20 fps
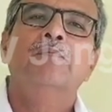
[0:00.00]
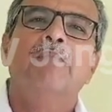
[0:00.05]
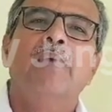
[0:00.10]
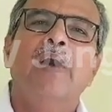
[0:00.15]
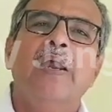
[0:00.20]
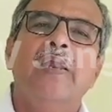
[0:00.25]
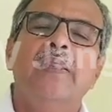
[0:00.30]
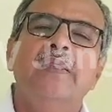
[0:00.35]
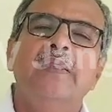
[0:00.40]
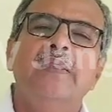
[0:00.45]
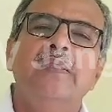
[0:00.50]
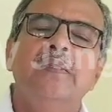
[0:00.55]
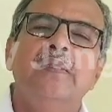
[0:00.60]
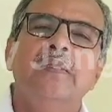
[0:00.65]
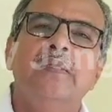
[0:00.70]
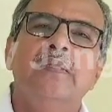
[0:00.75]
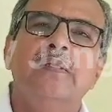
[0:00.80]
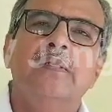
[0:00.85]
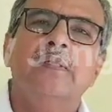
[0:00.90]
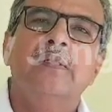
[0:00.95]
বাড়ি
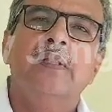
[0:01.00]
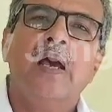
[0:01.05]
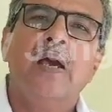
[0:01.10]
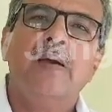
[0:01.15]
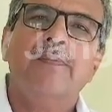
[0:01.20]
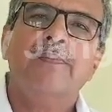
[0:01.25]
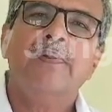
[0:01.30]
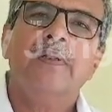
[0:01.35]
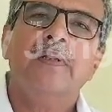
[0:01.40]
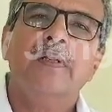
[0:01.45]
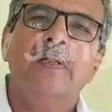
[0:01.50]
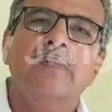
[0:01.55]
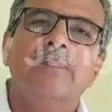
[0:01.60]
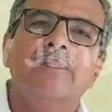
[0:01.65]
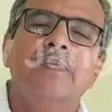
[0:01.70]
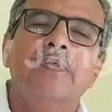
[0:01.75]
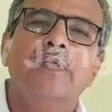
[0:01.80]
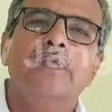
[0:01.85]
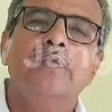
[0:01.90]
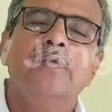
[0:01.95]
না ফেরার
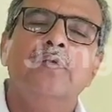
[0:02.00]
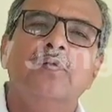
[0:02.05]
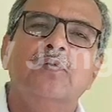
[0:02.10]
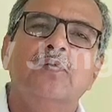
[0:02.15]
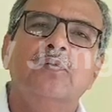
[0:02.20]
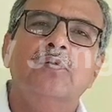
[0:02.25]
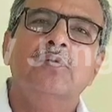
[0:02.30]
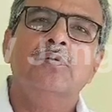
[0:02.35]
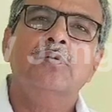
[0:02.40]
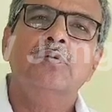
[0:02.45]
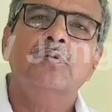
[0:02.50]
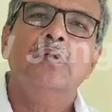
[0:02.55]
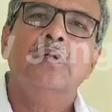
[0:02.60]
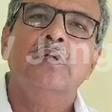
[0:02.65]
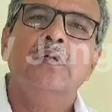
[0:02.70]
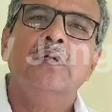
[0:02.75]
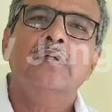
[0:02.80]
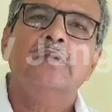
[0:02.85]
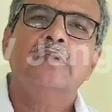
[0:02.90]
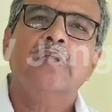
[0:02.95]
পরে যখন
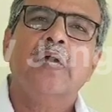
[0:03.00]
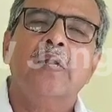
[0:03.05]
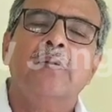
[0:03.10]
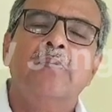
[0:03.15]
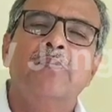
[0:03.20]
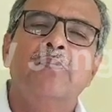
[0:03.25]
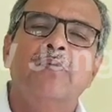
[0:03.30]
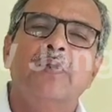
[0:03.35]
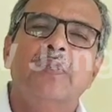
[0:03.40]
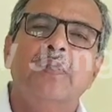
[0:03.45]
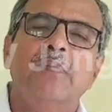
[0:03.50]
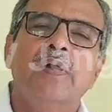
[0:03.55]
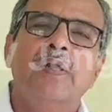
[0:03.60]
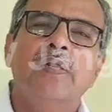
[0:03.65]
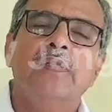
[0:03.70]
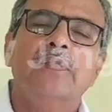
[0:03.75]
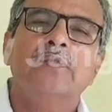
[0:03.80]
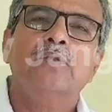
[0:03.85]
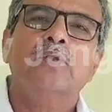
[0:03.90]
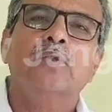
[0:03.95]
তার
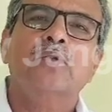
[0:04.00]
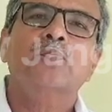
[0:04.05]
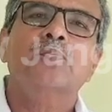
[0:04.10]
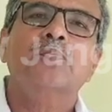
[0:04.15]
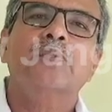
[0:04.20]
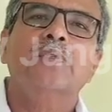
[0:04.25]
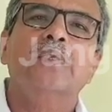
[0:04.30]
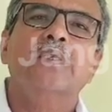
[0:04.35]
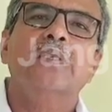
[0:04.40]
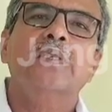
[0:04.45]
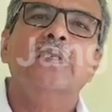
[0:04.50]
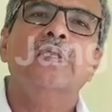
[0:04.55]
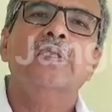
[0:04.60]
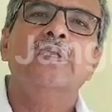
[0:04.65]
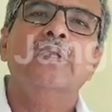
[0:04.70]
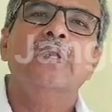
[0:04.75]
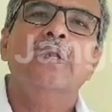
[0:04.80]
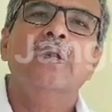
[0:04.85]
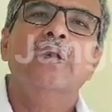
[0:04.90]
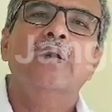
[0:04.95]
পরিবারের তরফ থেকে
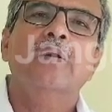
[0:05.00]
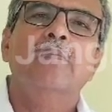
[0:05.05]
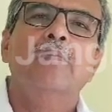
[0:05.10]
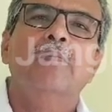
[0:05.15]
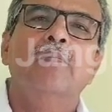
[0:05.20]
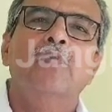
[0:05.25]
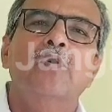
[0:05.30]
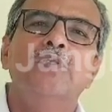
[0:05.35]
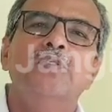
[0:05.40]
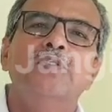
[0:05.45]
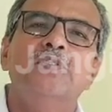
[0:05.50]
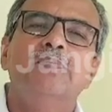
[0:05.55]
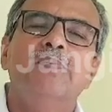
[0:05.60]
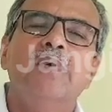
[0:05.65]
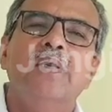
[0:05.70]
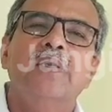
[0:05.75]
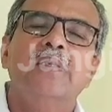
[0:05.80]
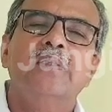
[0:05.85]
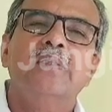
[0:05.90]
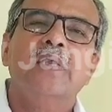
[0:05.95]

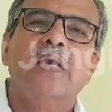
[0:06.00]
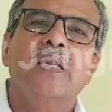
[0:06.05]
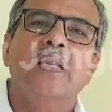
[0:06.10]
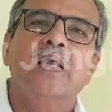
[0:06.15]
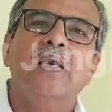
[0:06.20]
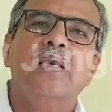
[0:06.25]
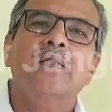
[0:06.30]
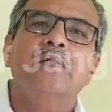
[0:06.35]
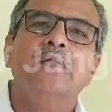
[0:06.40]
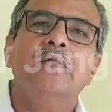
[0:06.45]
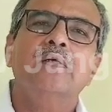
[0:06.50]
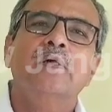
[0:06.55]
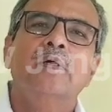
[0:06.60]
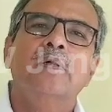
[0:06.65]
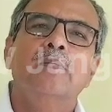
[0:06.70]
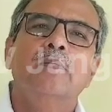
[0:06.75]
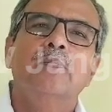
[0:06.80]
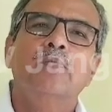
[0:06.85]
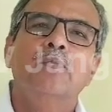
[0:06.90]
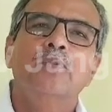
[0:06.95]
মহিষবাড়ি থানার
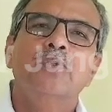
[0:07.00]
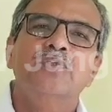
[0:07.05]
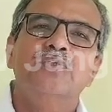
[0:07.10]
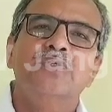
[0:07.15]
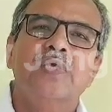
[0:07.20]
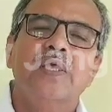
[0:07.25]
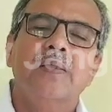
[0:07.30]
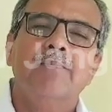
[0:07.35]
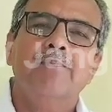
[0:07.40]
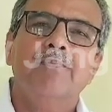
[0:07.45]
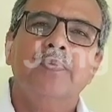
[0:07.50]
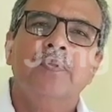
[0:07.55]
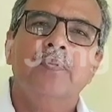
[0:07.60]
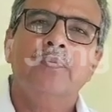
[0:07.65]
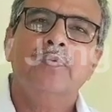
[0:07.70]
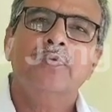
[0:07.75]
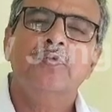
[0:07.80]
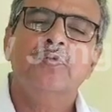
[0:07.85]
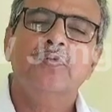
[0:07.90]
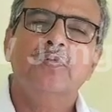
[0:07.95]
পুলিশ ক্যাম্পে
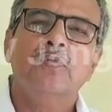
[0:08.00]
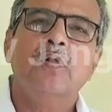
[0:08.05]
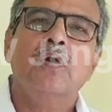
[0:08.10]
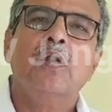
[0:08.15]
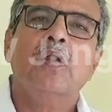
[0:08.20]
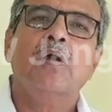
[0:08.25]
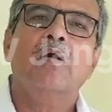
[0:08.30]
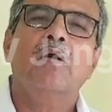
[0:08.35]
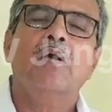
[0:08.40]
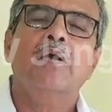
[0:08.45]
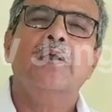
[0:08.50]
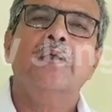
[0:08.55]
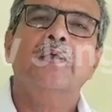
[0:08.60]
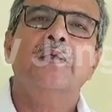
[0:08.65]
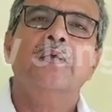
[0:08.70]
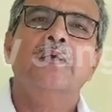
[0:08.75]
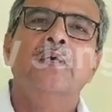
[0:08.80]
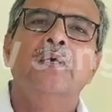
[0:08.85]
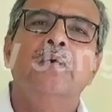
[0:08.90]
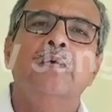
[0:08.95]
অভিযোগ করা হয়
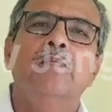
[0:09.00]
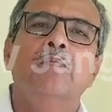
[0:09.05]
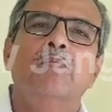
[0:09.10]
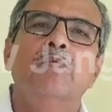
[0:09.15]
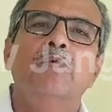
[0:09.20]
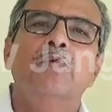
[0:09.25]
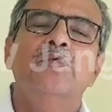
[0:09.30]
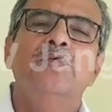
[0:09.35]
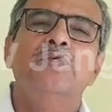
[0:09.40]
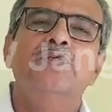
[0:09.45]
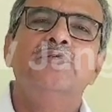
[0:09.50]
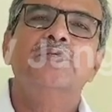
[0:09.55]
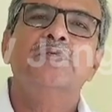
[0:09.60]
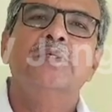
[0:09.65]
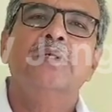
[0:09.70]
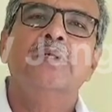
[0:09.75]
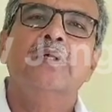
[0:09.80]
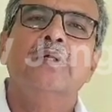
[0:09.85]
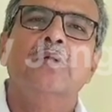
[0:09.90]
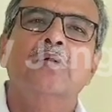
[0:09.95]
পুলিশ
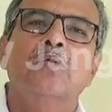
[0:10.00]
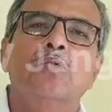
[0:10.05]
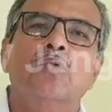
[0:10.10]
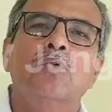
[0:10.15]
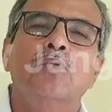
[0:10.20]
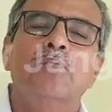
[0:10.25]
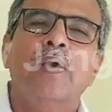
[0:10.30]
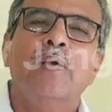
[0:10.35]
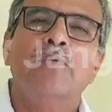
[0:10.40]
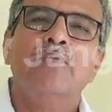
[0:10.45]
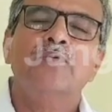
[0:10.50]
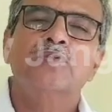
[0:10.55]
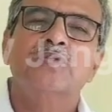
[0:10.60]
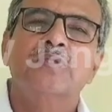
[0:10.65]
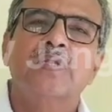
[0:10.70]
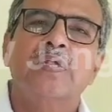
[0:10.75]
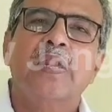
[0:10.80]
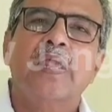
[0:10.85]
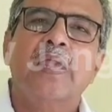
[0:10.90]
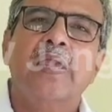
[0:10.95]
কোনো
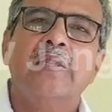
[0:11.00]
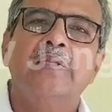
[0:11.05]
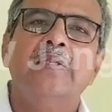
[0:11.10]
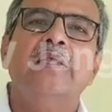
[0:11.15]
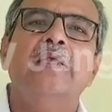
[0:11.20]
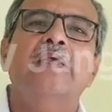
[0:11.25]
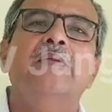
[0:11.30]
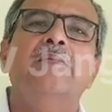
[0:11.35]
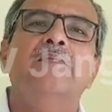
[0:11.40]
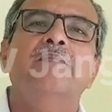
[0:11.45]
ব্যবস্থা নেয়নি